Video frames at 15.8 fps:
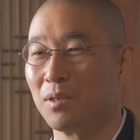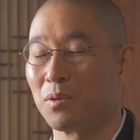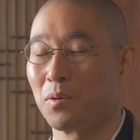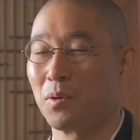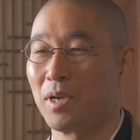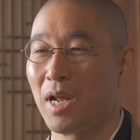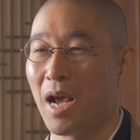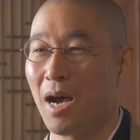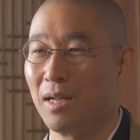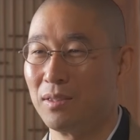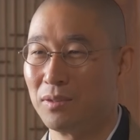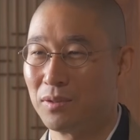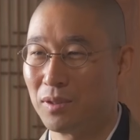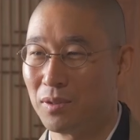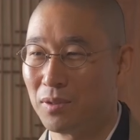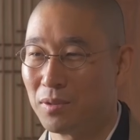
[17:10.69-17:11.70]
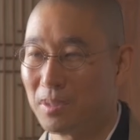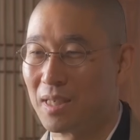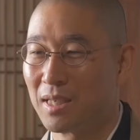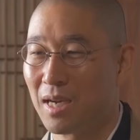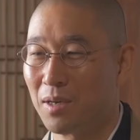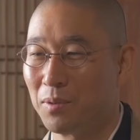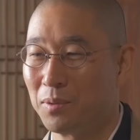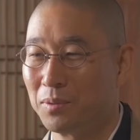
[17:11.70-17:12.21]
この涅槃という世
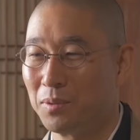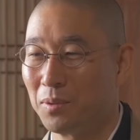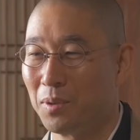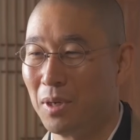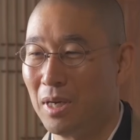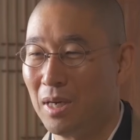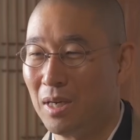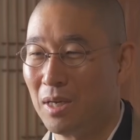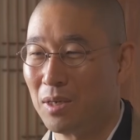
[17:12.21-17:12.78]
界ほど